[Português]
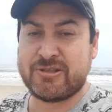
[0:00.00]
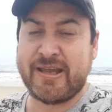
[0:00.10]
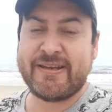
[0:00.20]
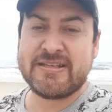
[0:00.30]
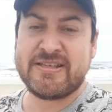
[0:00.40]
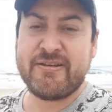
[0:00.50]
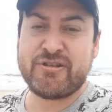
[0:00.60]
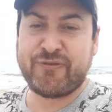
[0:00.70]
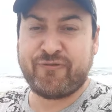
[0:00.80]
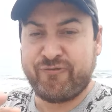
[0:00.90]
takezinhos
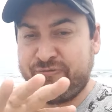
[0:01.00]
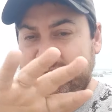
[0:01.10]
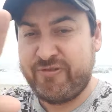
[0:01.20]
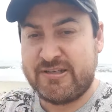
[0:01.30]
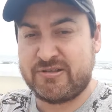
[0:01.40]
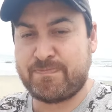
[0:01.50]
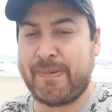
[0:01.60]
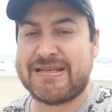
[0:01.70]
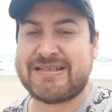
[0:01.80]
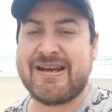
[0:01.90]
de vídeos
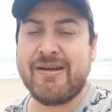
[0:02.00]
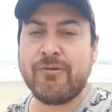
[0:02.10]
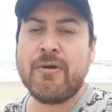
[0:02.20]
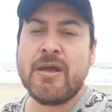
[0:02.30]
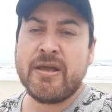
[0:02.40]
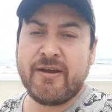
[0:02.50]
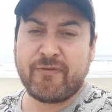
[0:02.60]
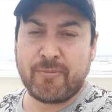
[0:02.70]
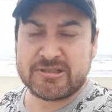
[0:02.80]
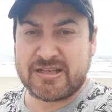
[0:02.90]
pescando, eu
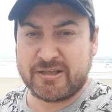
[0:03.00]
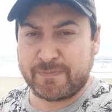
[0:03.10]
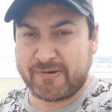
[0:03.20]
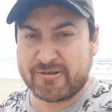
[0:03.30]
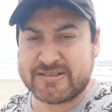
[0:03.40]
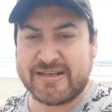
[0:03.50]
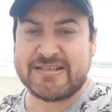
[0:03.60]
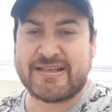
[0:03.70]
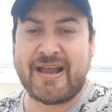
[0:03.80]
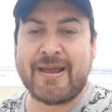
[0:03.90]
vou mostrando para
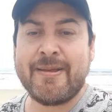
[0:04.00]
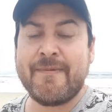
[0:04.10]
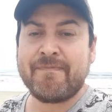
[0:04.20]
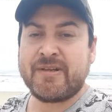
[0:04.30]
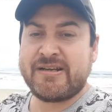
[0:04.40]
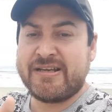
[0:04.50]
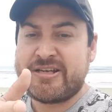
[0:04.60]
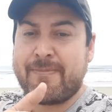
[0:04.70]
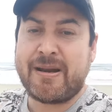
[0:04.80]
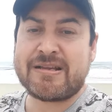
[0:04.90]
vocês, tá? Grande
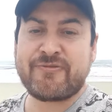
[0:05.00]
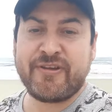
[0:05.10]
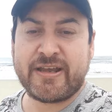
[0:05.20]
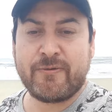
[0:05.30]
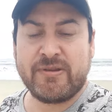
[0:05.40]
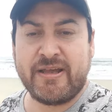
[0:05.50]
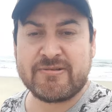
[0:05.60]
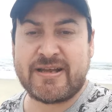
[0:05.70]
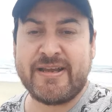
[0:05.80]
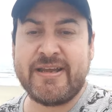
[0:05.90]
abraço, fiquem com
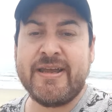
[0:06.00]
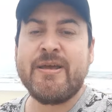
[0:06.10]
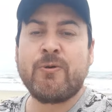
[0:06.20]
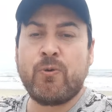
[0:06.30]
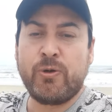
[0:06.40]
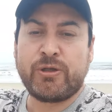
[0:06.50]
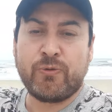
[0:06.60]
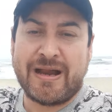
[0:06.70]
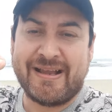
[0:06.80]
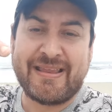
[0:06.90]
Deus aí. Curtam
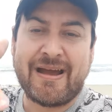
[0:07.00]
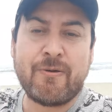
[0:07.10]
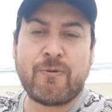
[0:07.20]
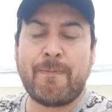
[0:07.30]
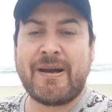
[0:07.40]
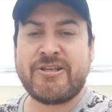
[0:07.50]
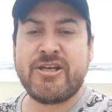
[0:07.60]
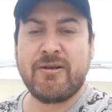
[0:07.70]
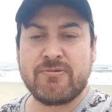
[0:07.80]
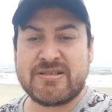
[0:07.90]
o canal,
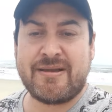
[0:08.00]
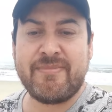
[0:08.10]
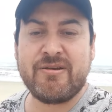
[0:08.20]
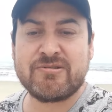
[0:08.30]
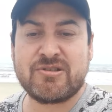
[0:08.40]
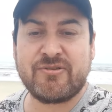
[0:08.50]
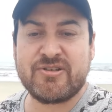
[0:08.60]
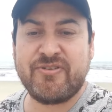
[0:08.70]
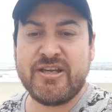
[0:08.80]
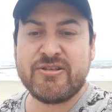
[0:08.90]
compartilhem com os amigos
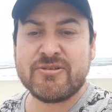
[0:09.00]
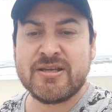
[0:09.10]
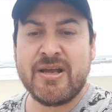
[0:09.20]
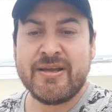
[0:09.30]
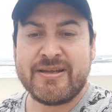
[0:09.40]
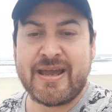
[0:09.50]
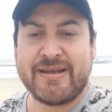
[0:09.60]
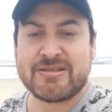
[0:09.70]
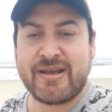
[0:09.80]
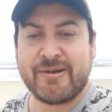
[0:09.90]
os vídeos. E é
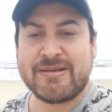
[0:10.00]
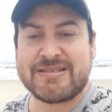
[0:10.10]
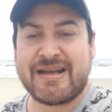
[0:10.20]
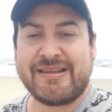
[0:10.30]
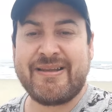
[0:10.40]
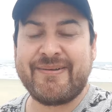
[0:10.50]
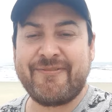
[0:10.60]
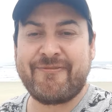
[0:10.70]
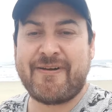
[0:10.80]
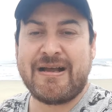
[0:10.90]
isso aí, gurizada.
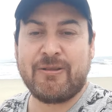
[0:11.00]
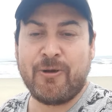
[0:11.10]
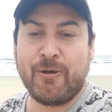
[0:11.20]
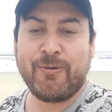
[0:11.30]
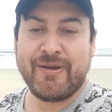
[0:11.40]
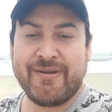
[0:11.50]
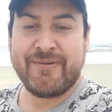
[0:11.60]
Falou!